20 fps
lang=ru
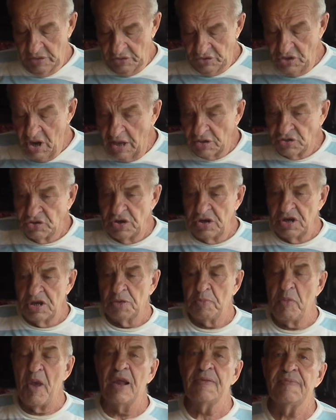Сейчас
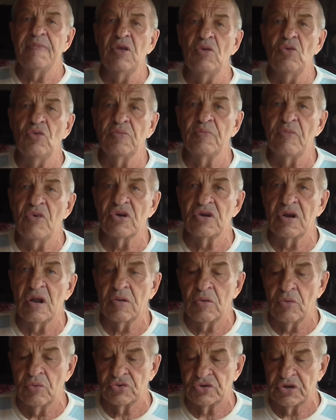через 5 минут
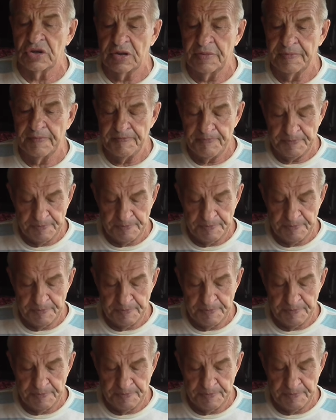можно кушать.